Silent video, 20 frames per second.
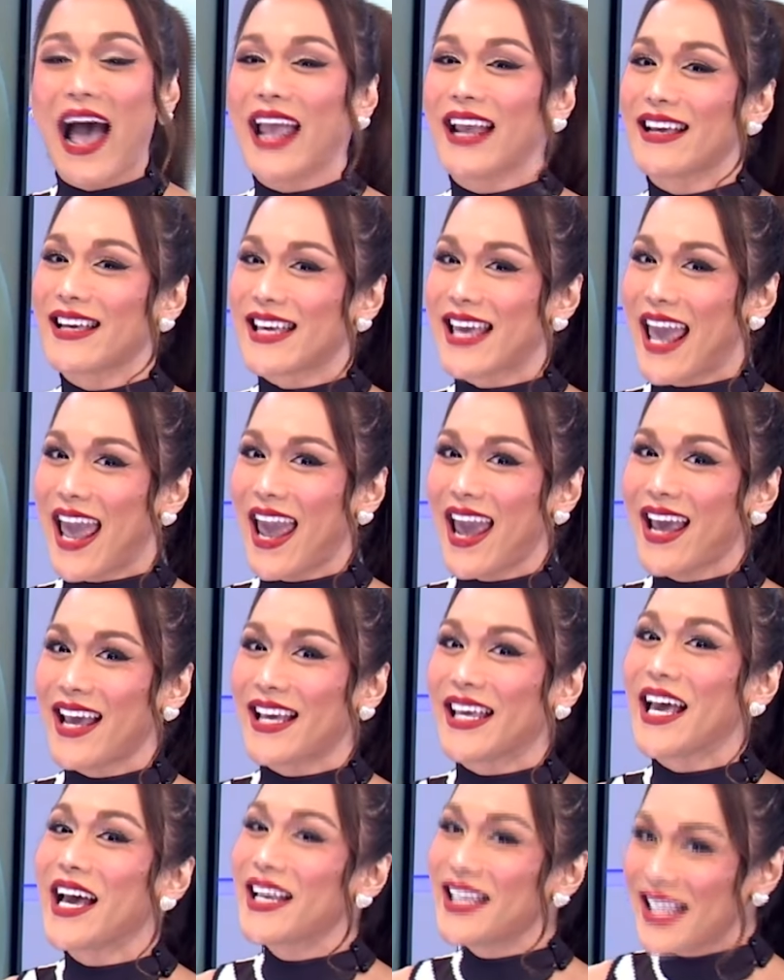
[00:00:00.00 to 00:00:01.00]
ay
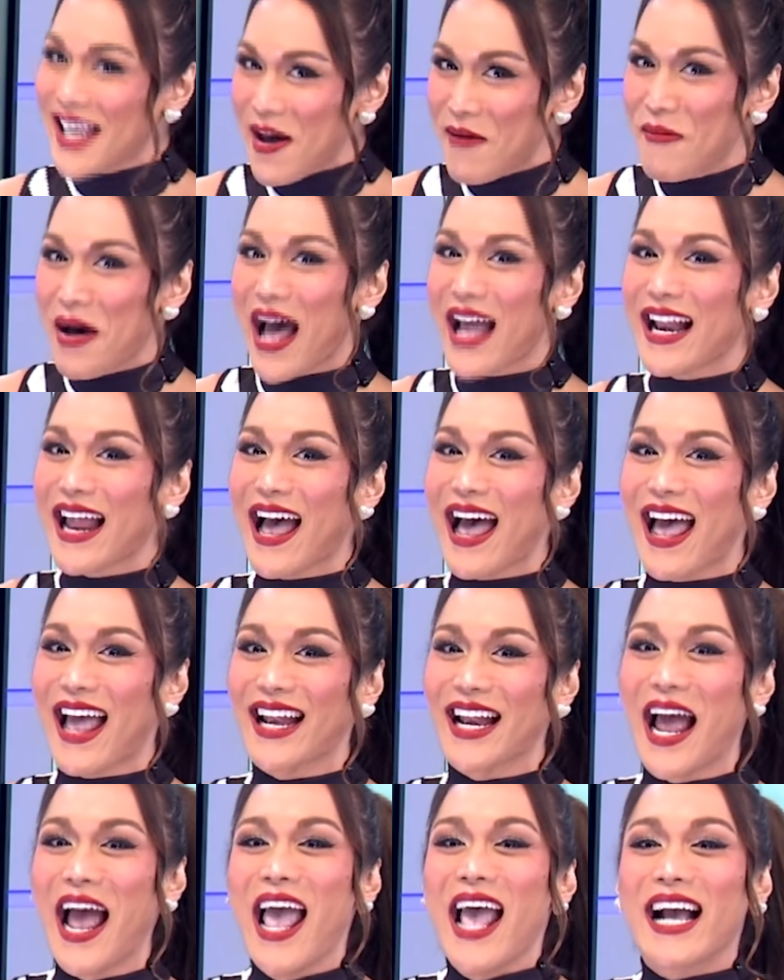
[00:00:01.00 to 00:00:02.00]

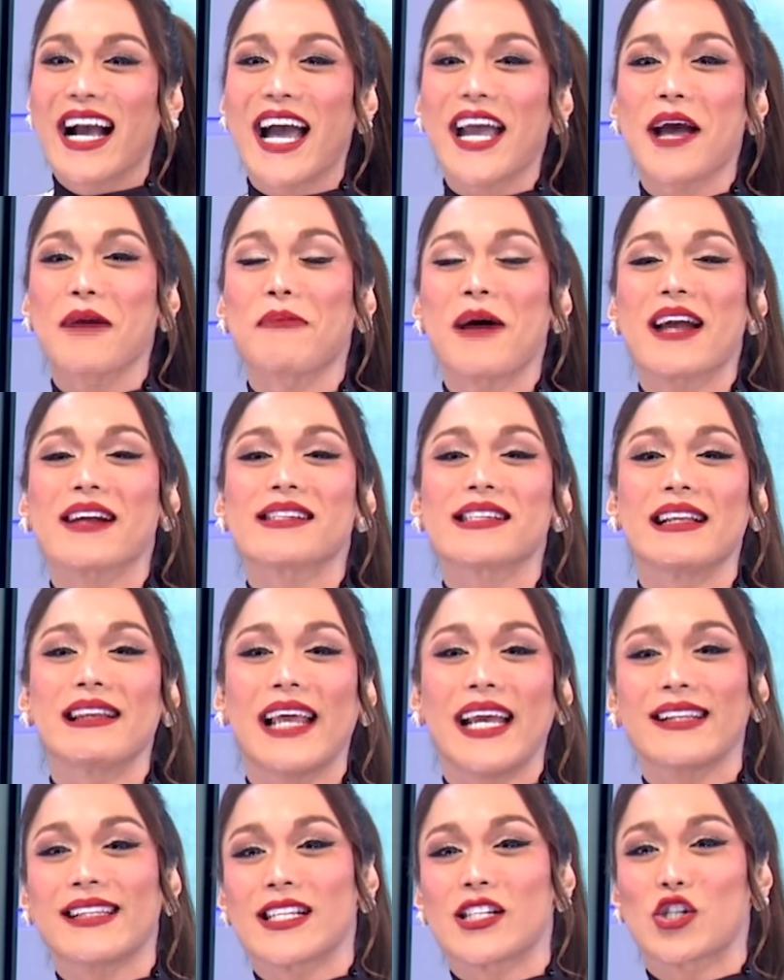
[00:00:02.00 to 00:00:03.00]
K-Yamanan. Kaya para sa
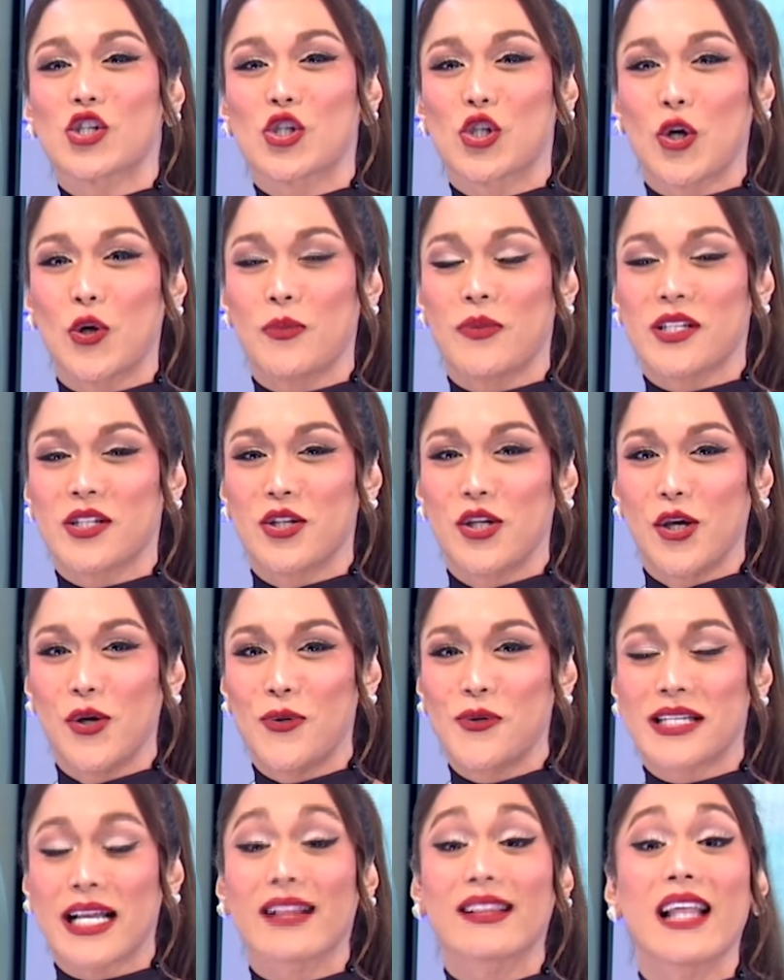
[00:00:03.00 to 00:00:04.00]
latest showbiz
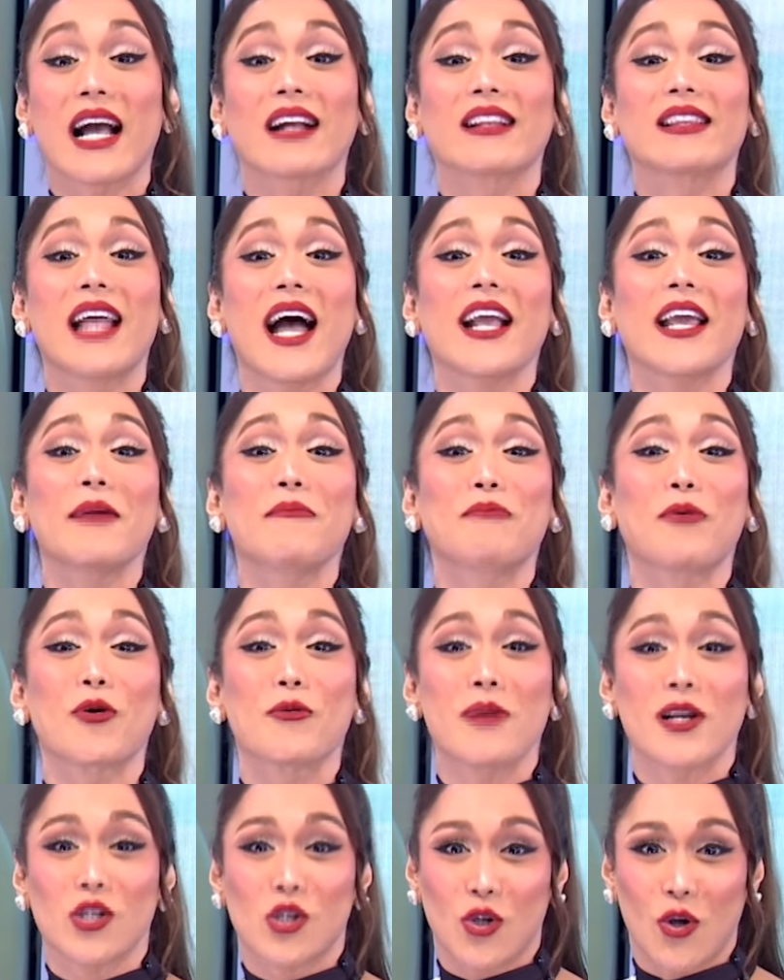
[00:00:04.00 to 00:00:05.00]
news at dagdag
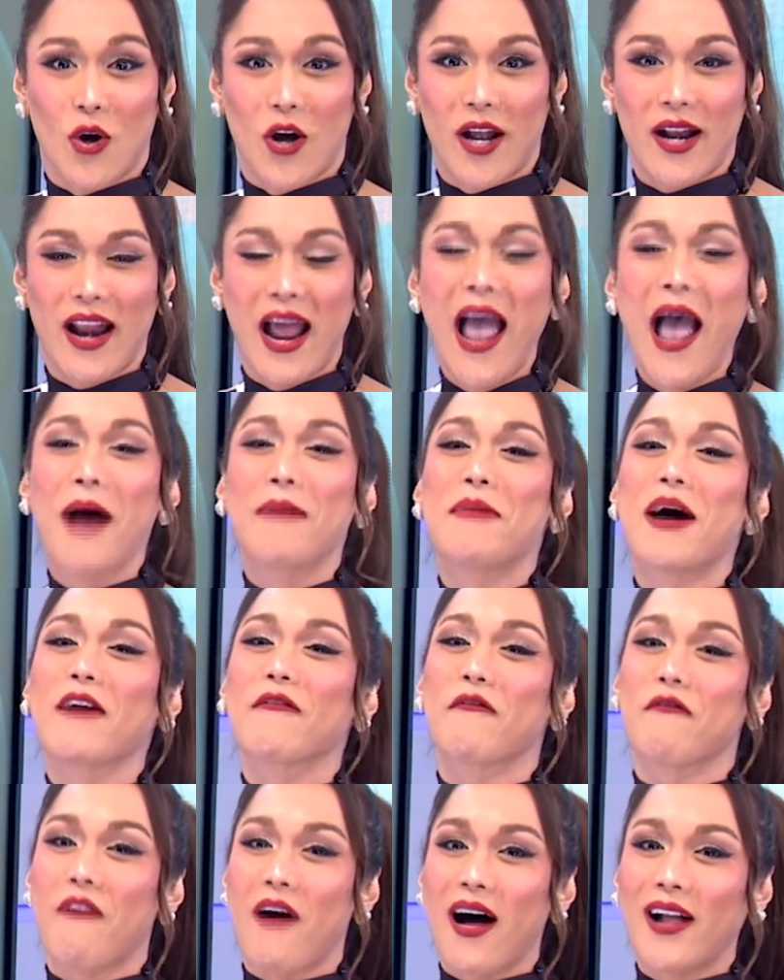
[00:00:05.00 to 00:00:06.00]
impormasyon,
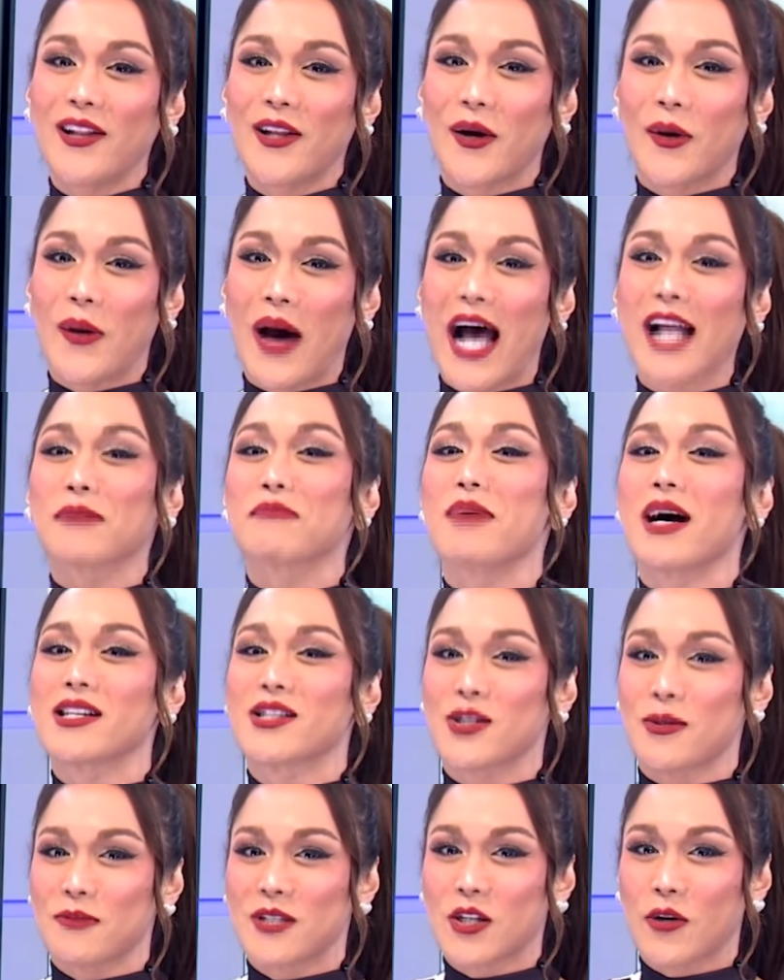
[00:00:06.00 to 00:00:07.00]
mag-follow at
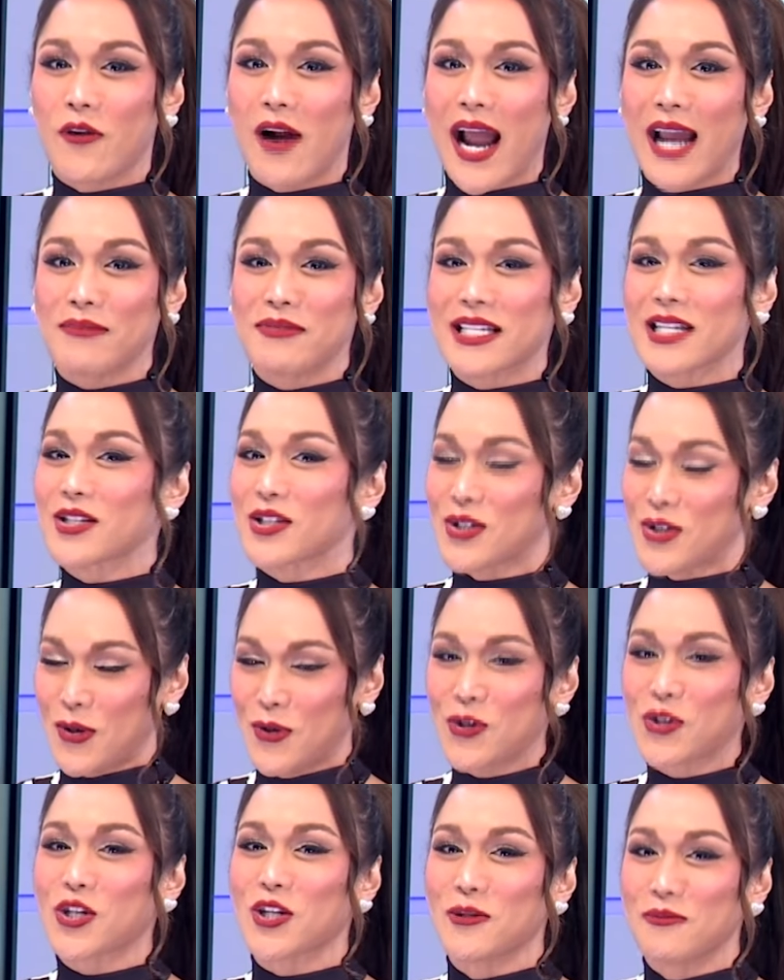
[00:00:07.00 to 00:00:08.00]
mag-subscribe sa
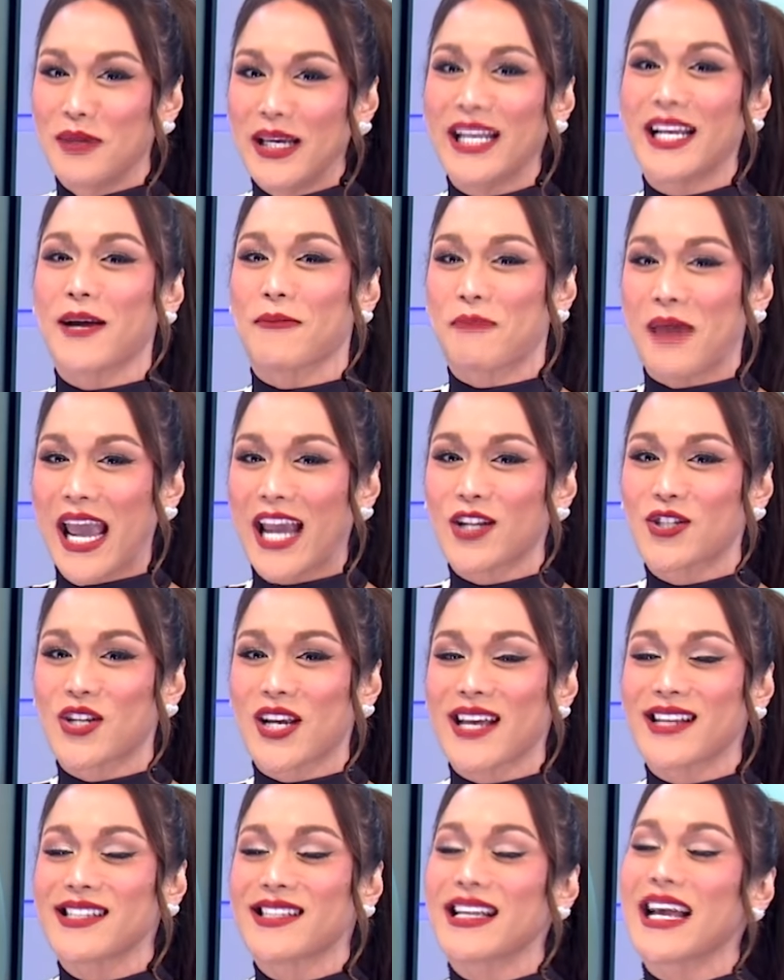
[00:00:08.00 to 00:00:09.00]
social media
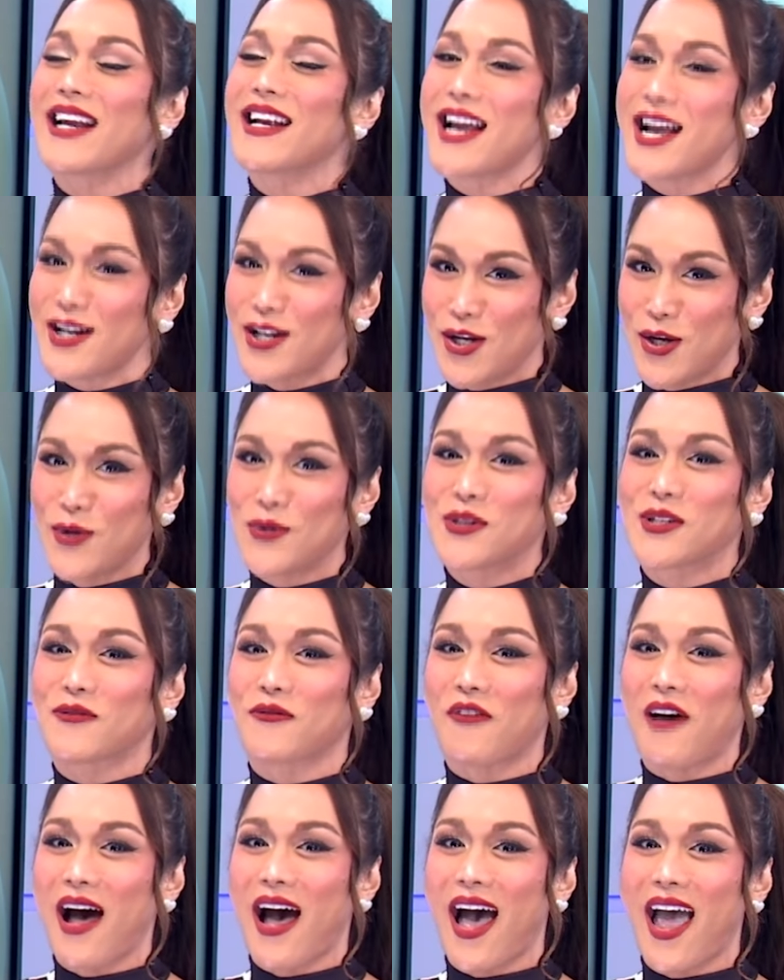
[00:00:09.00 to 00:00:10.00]
pages ng
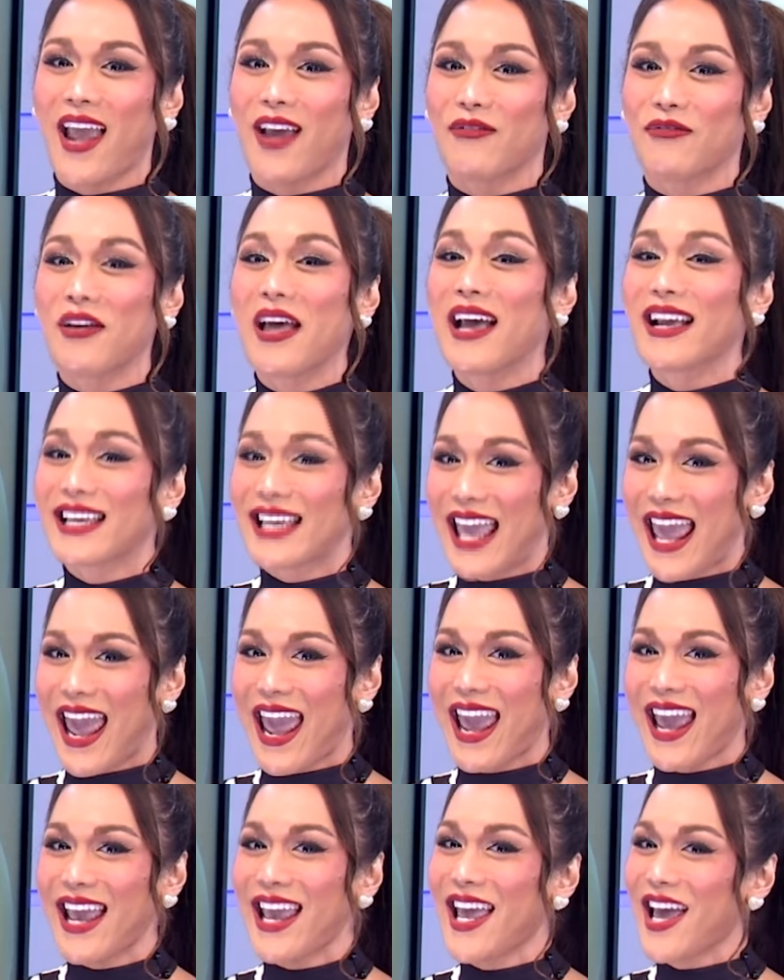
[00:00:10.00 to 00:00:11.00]
News 5.
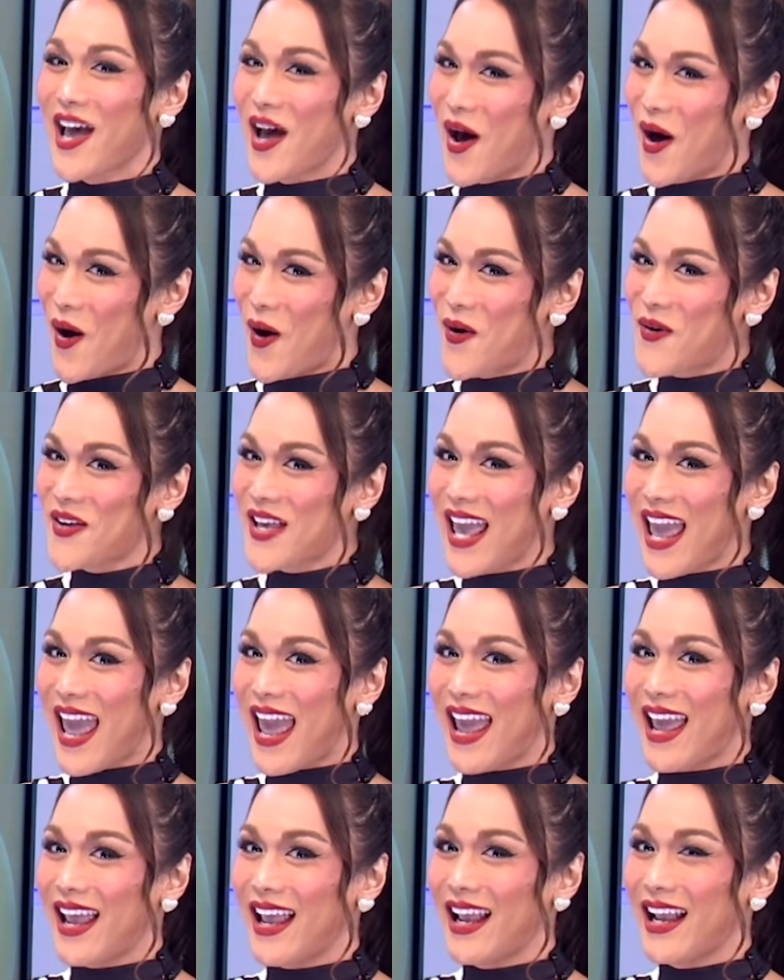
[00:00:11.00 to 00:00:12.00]
Okay?
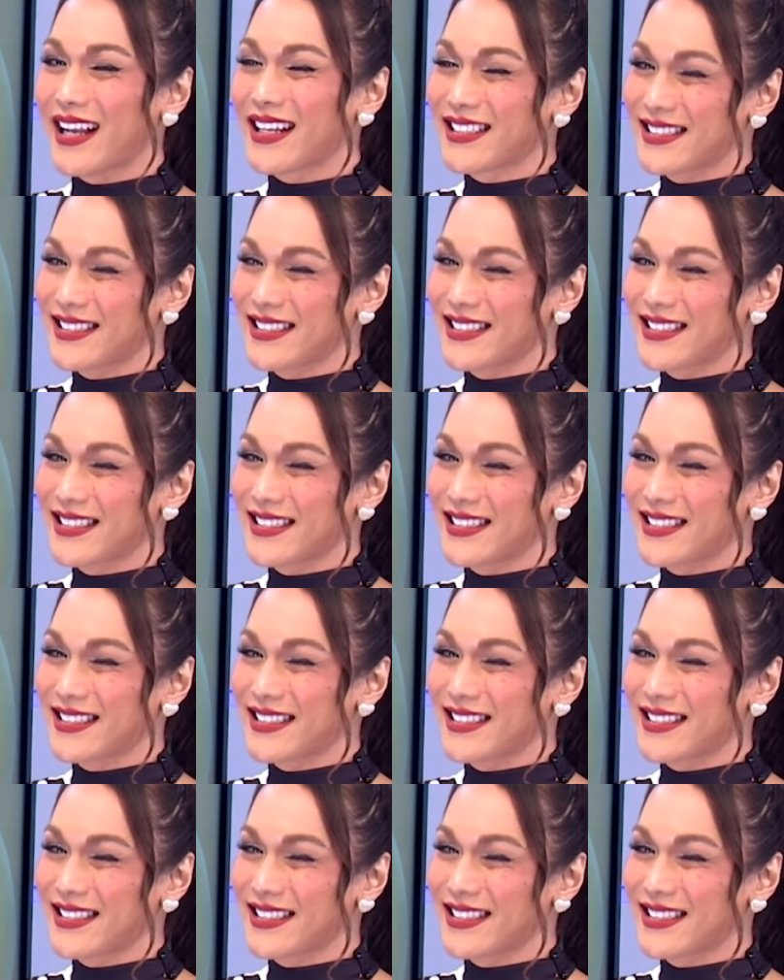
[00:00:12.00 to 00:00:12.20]
Okay.